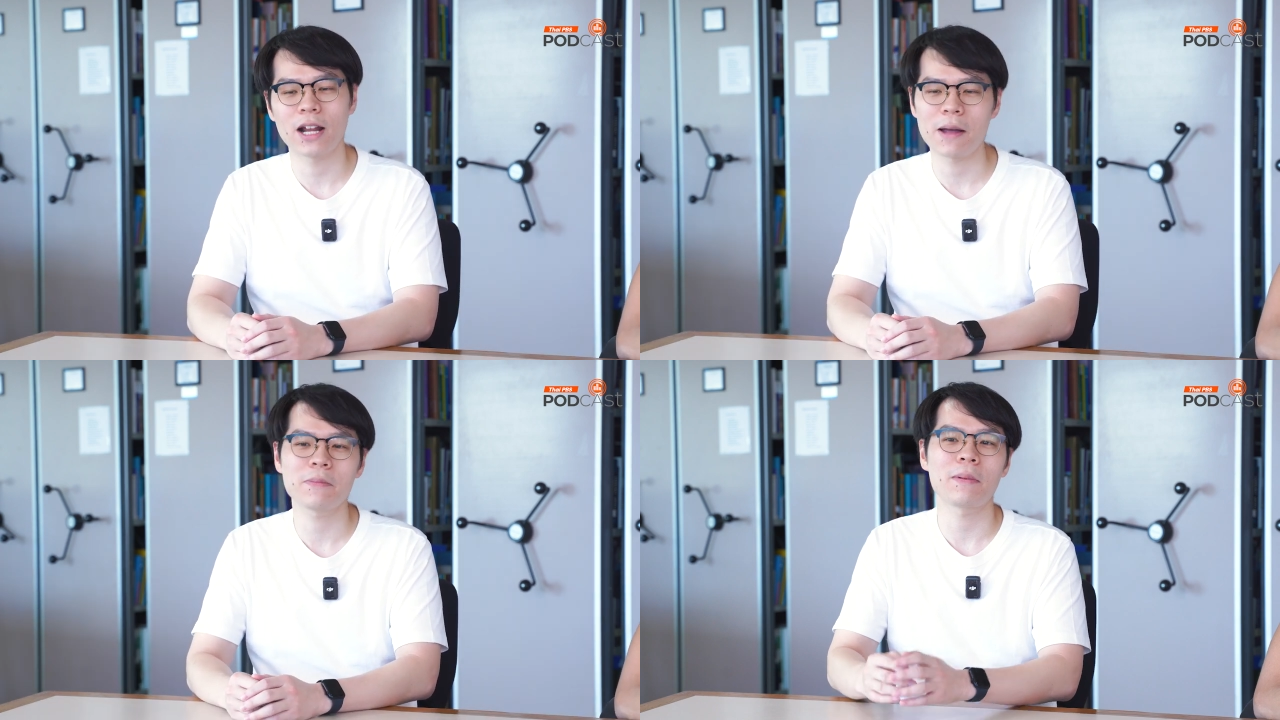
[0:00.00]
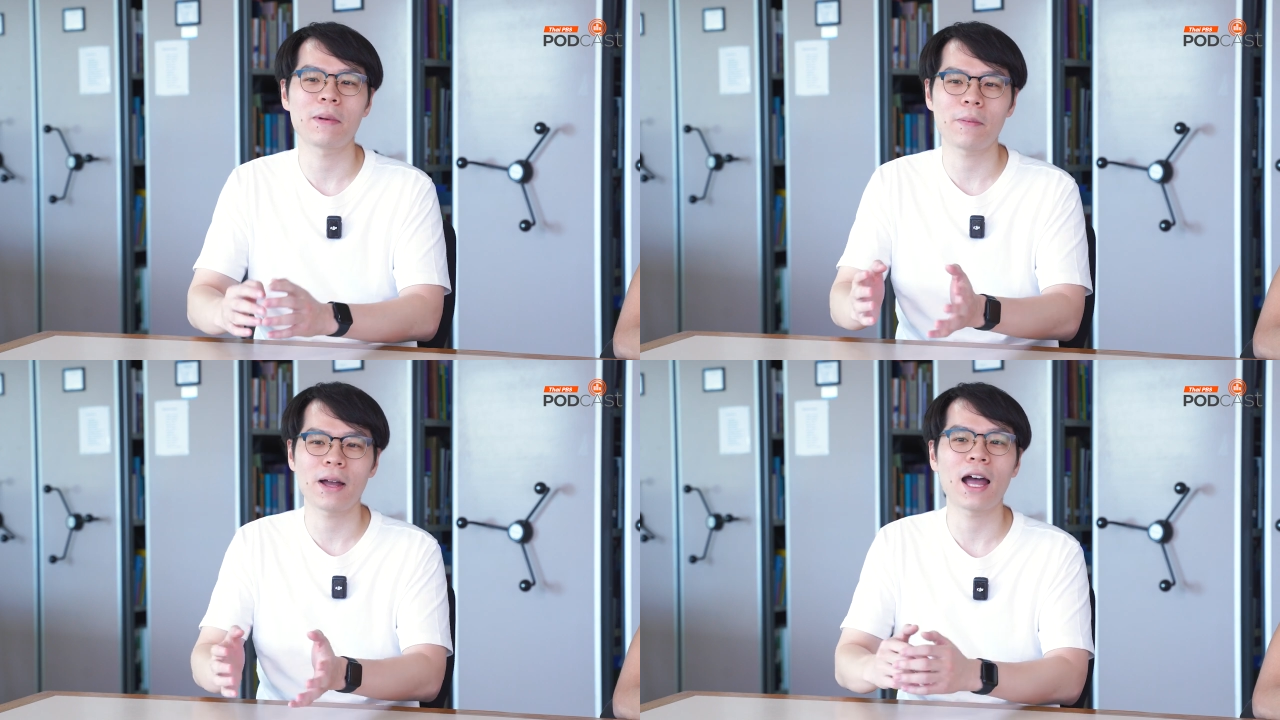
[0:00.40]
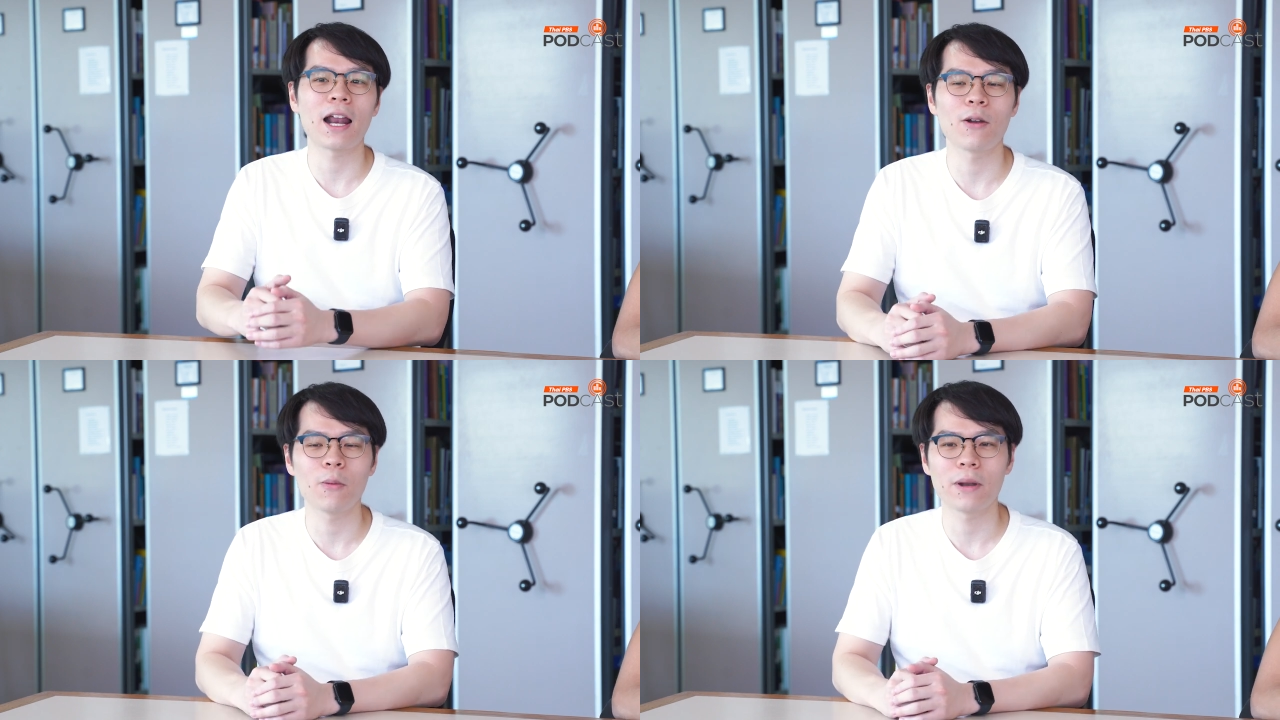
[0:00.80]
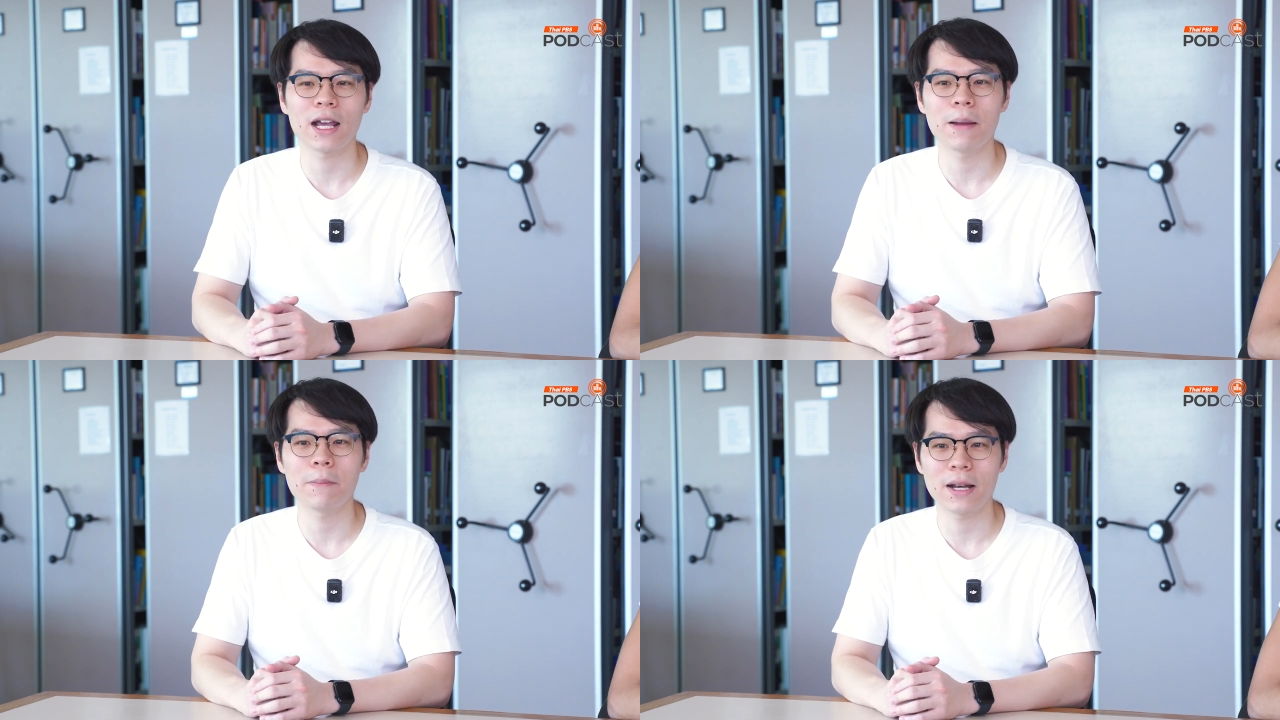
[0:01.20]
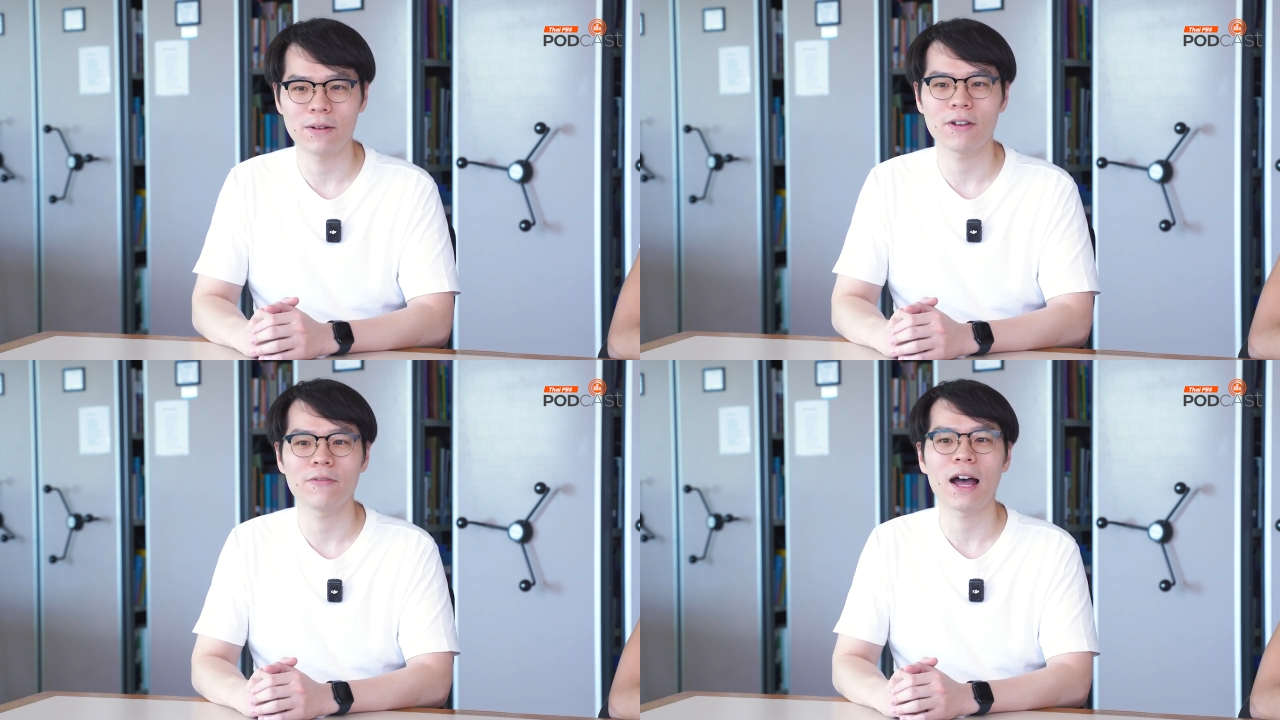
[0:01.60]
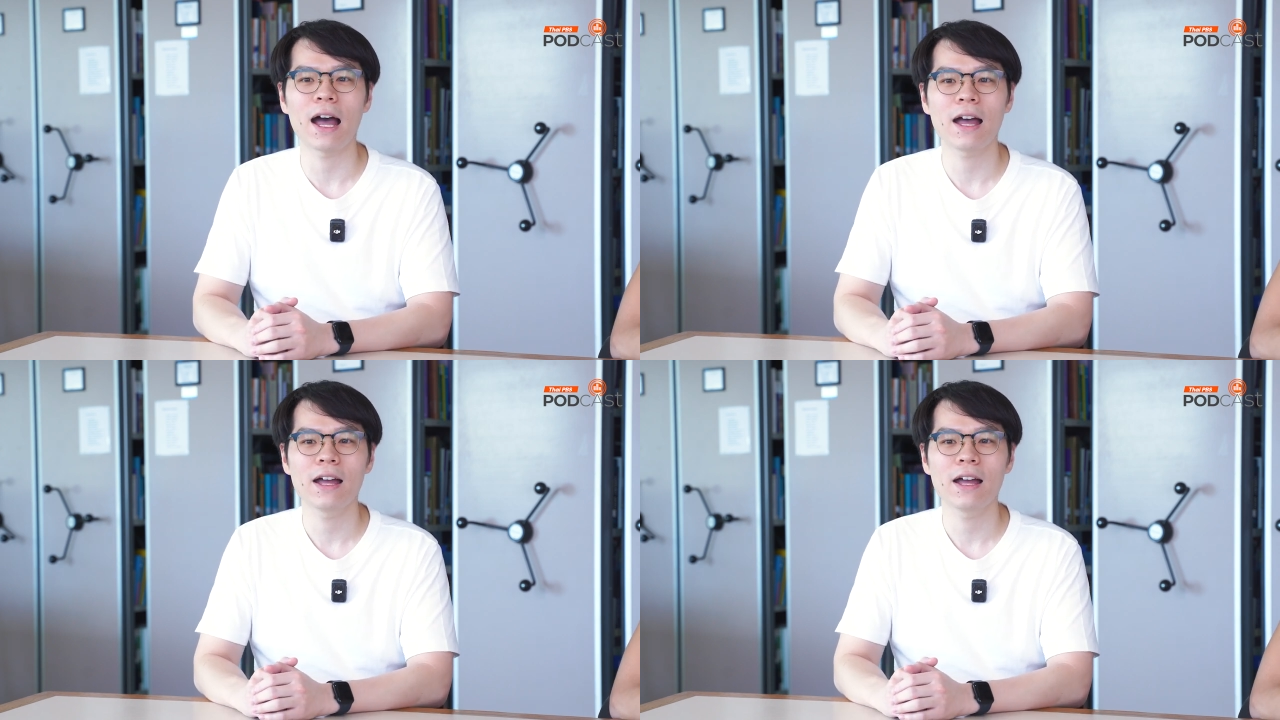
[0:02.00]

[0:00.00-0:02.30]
นะครับสำหรับกังหันลมในการผลิตไฟฟ้า